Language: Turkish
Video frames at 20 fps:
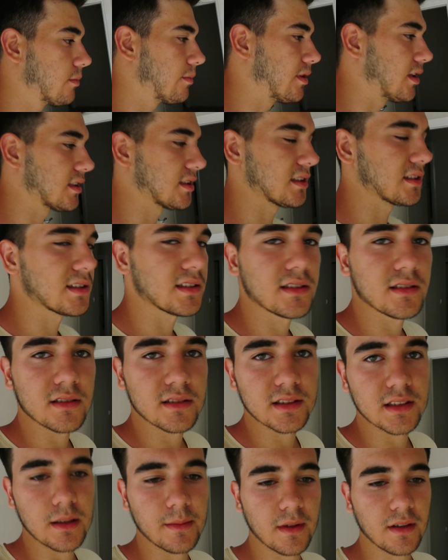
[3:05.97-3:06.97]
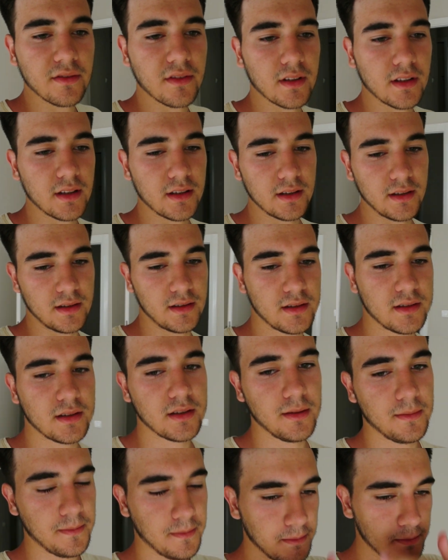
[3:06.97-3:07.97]
Biraz atıştırırız, yemek falan yeriz.
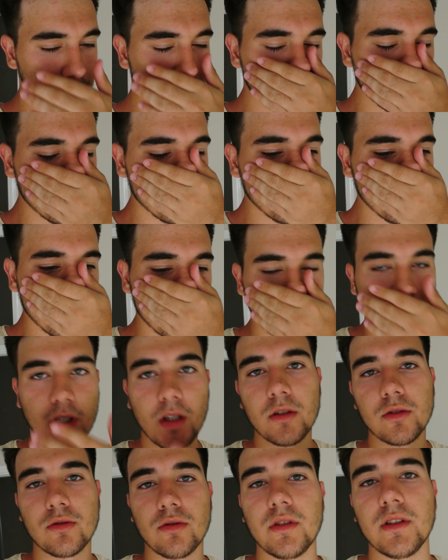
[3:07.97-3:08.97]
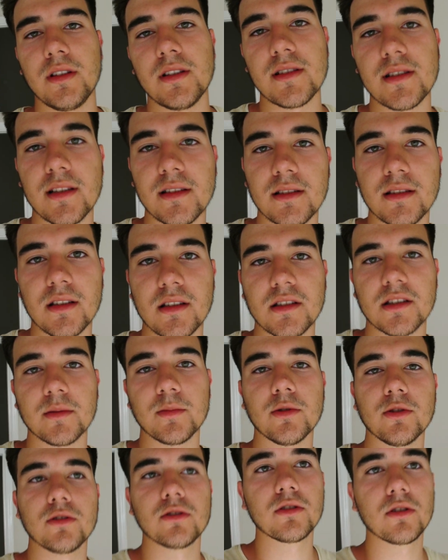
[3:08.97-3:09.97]
Sonra yine zaten
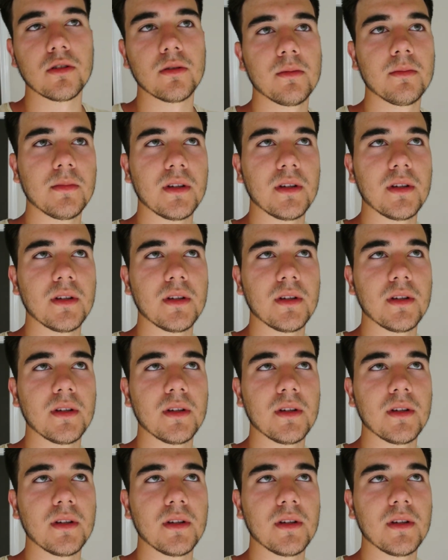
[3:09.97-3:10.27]
akşam olur.